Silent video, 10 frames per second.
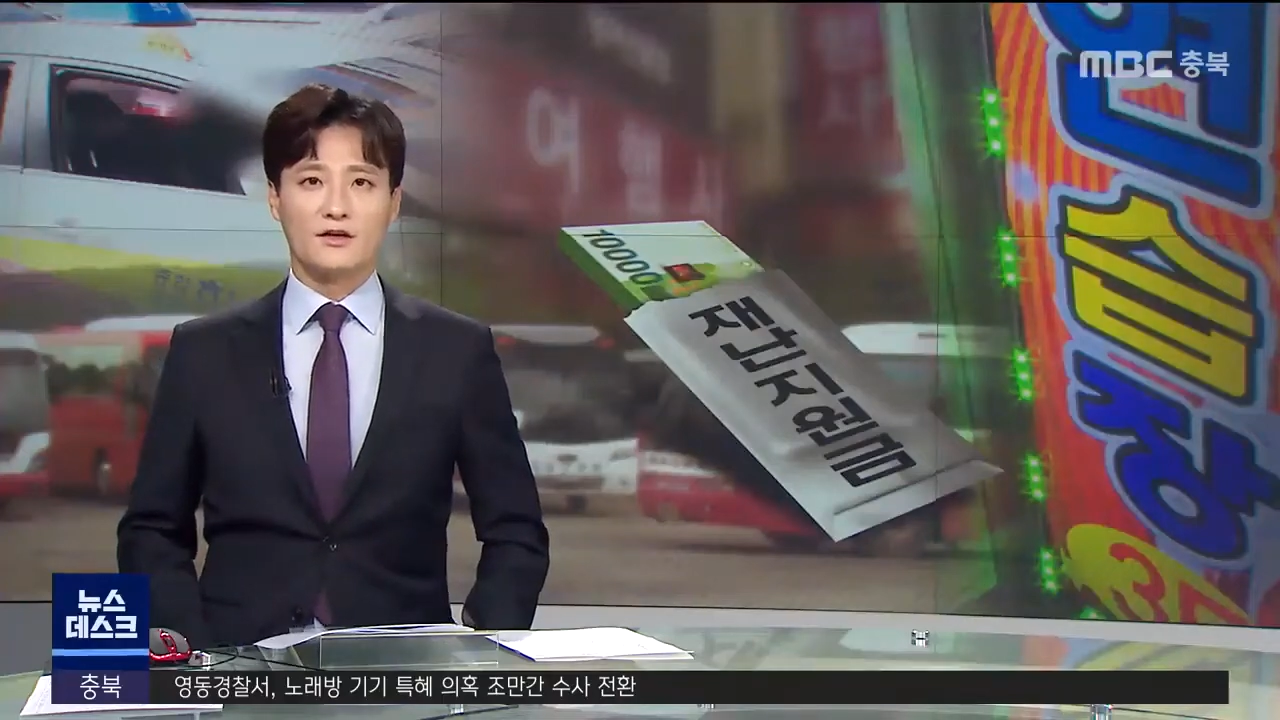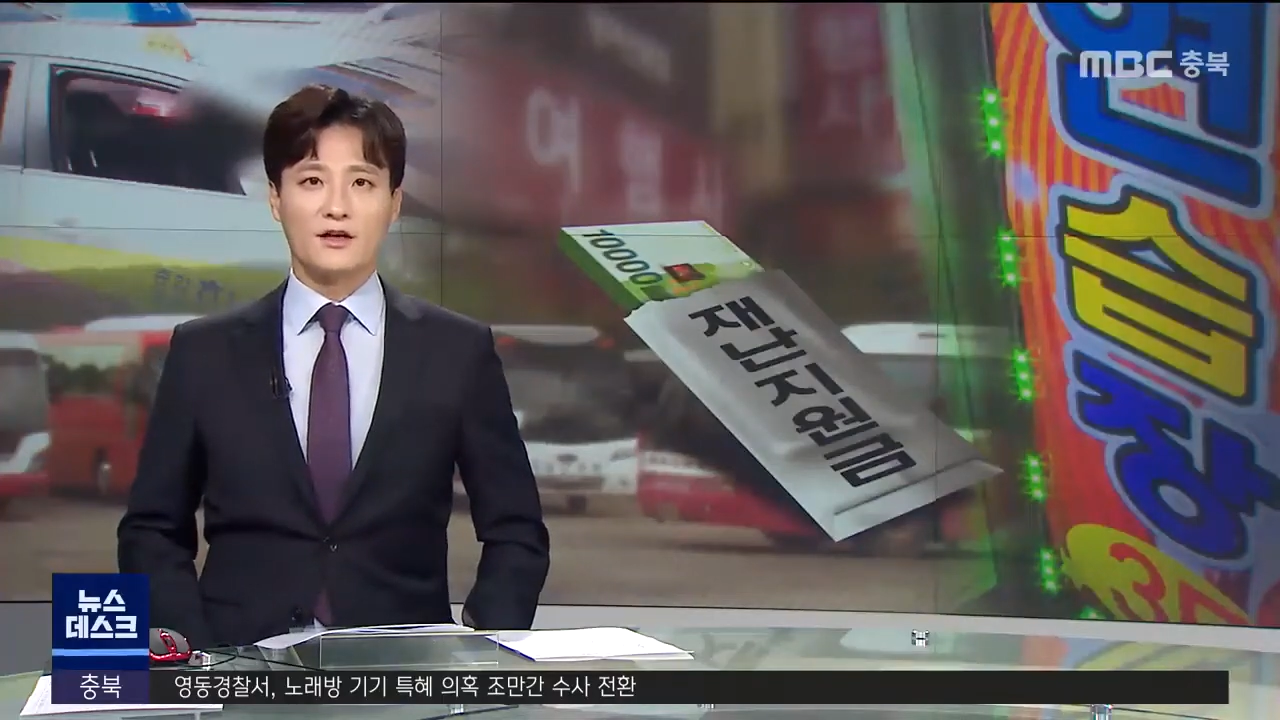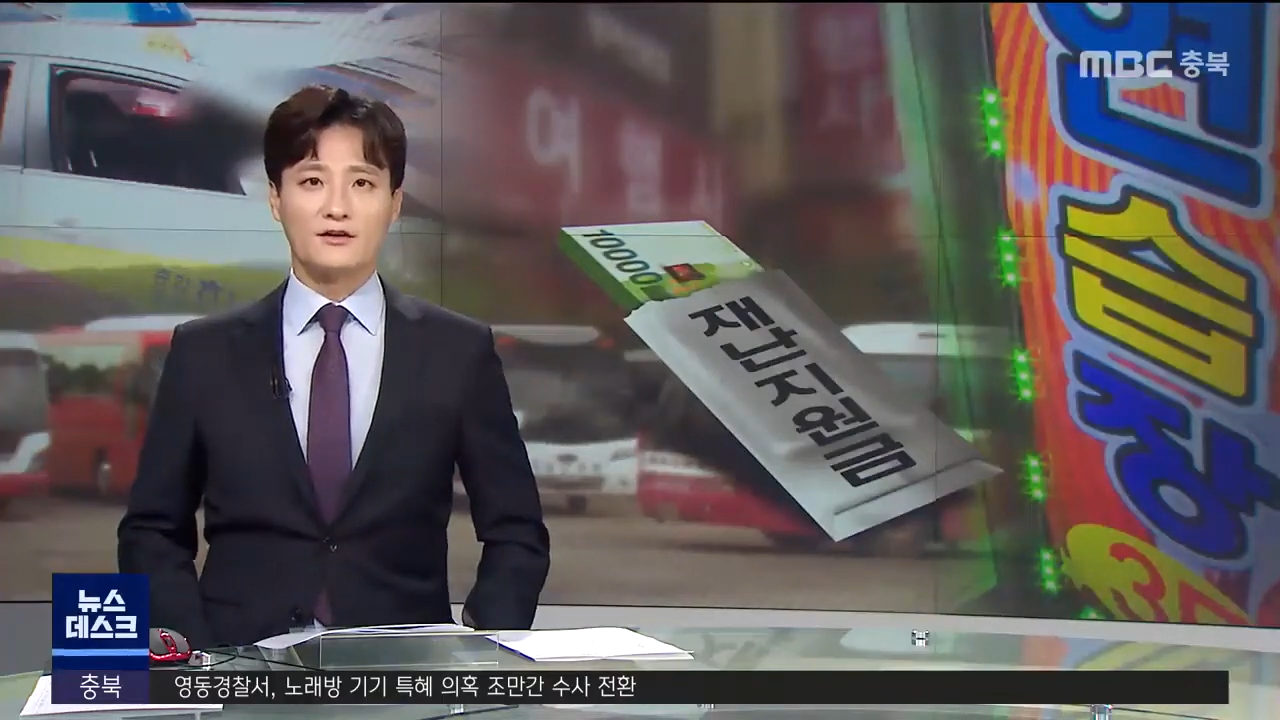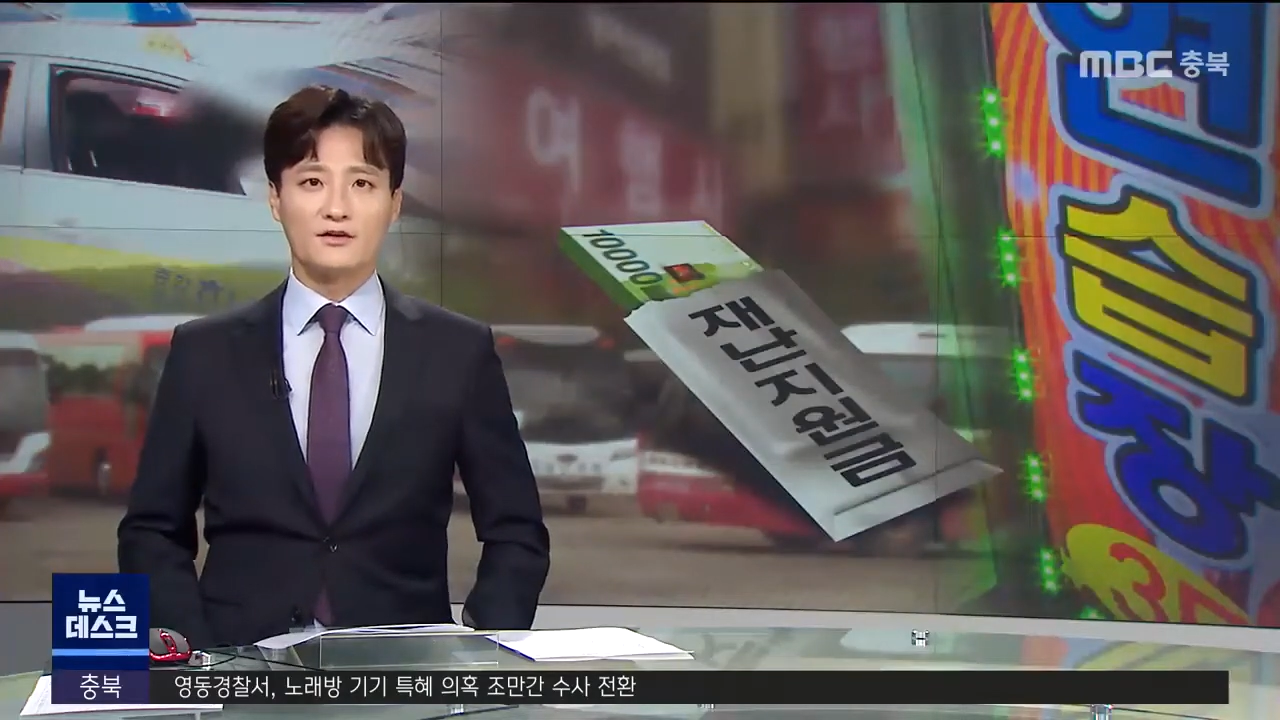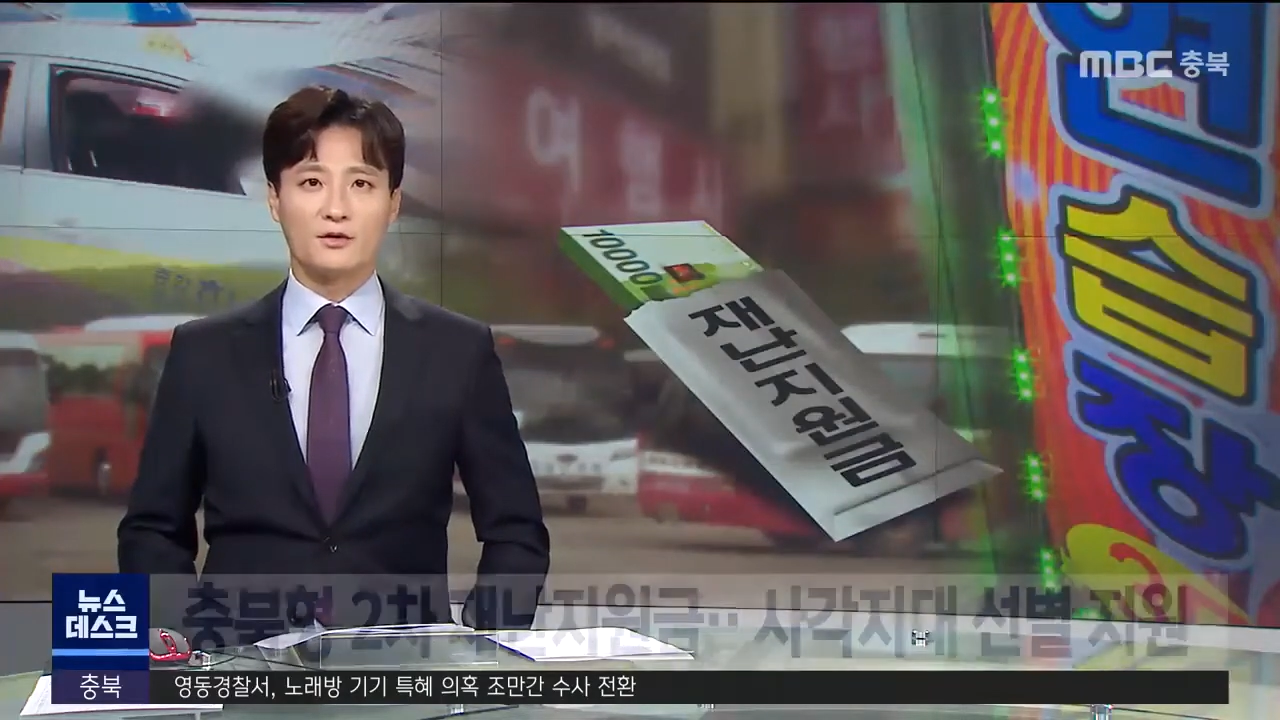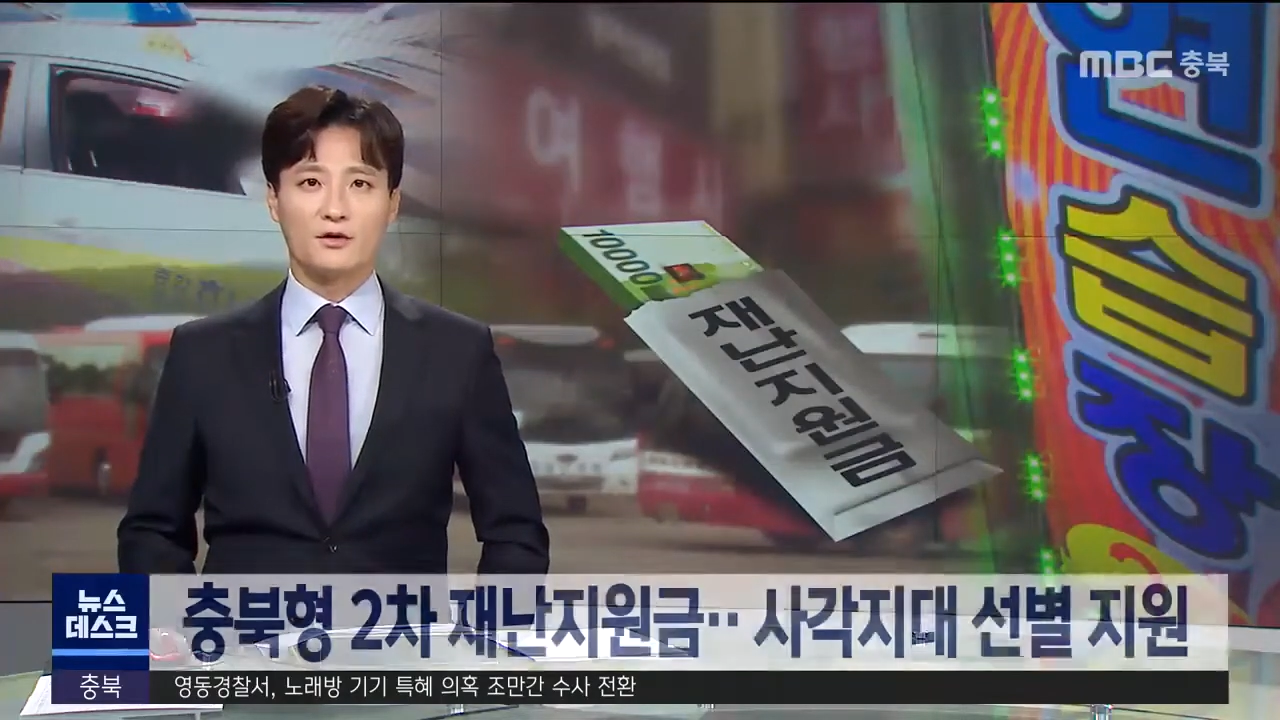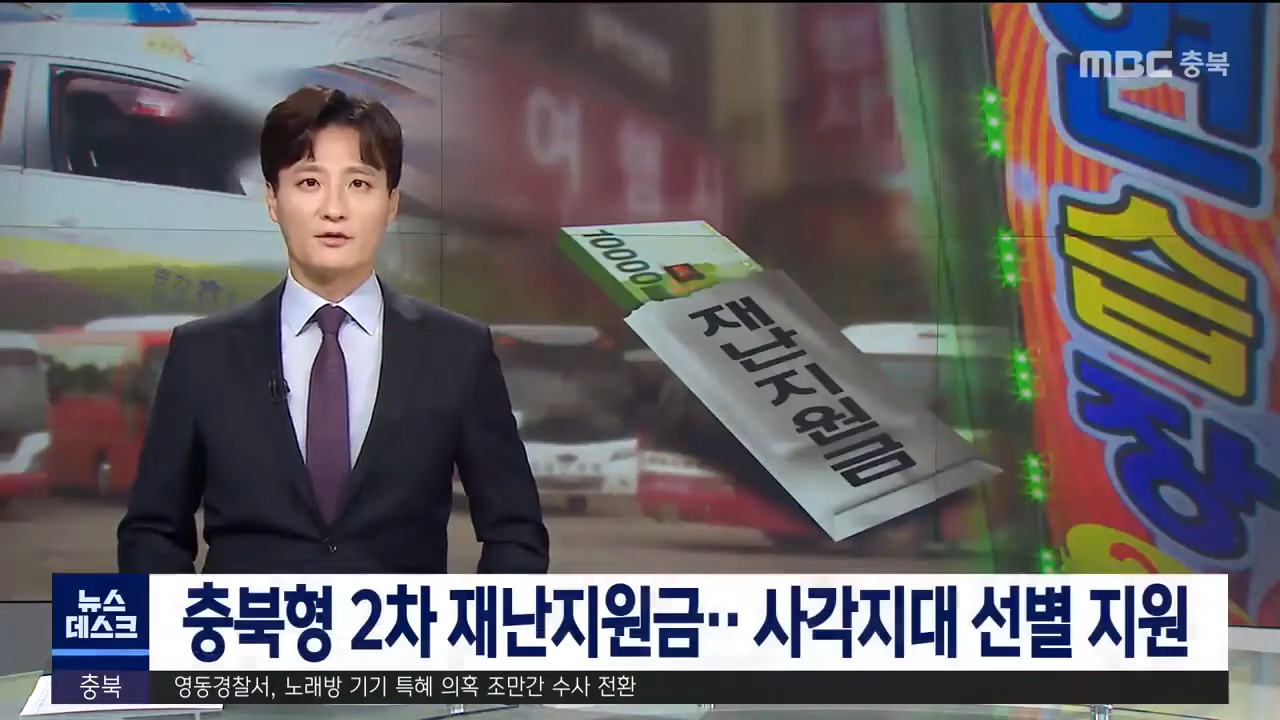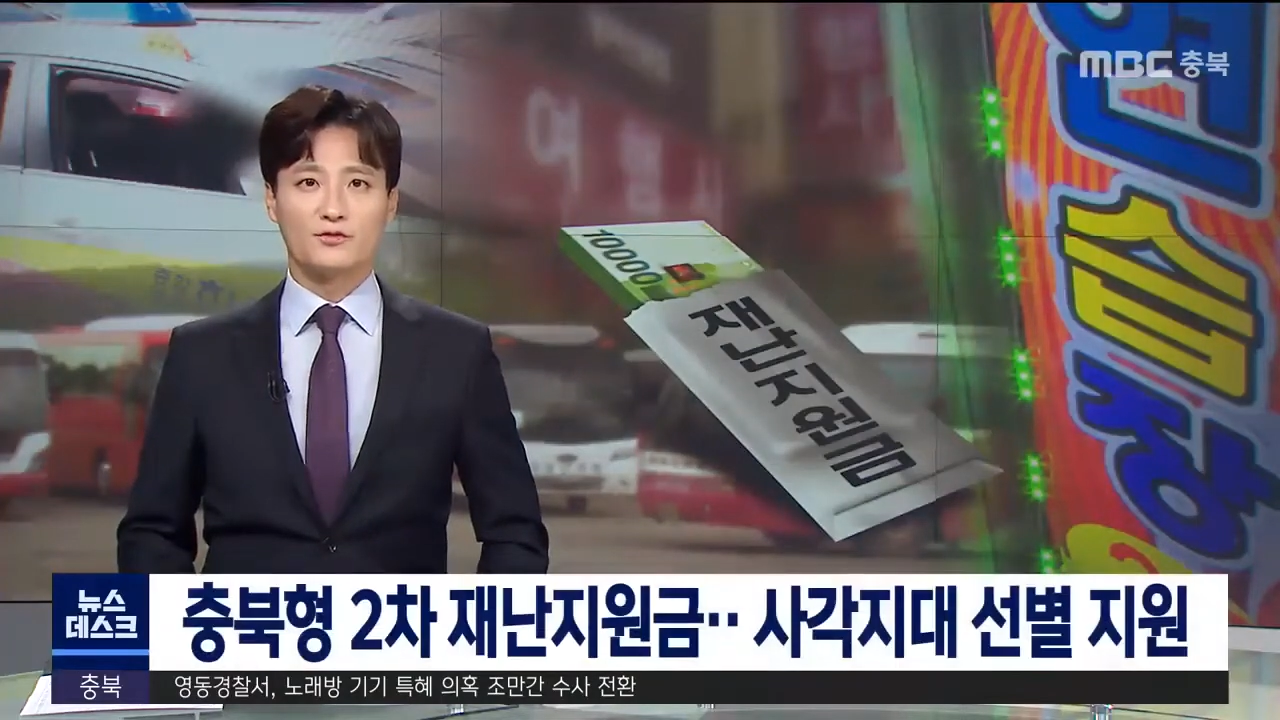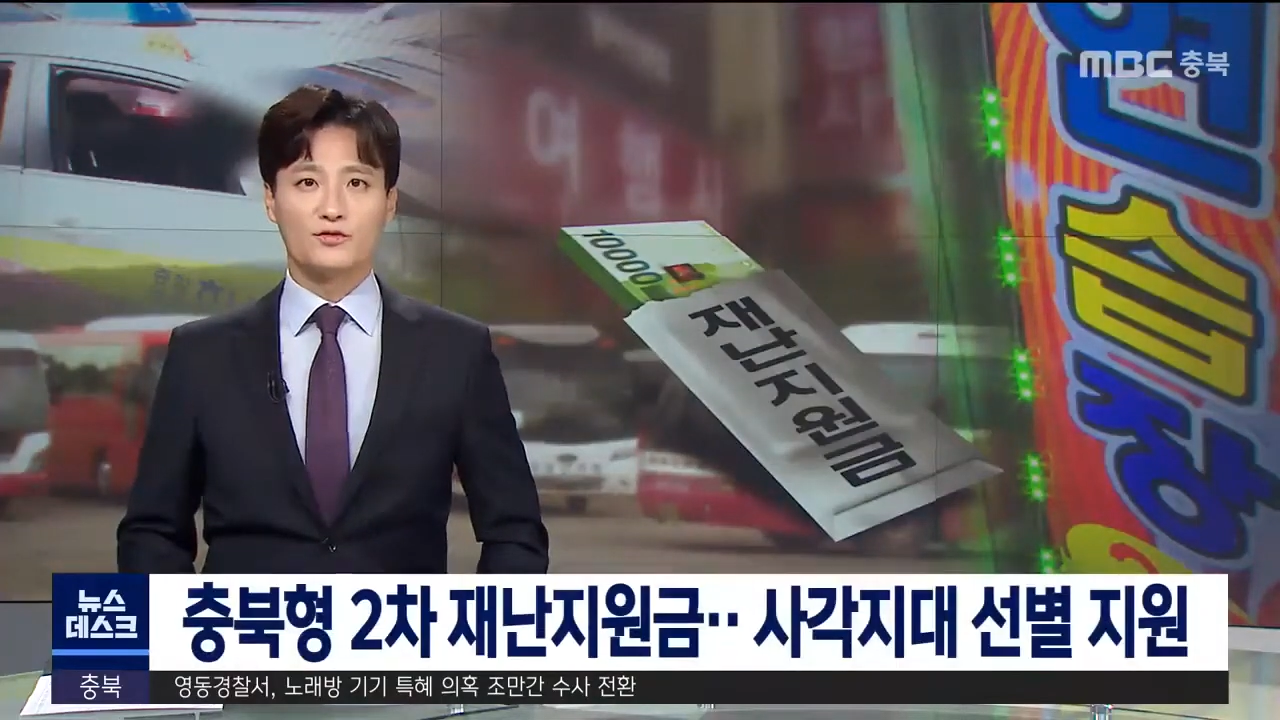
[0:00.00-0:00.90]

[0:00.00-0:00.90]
재난지원금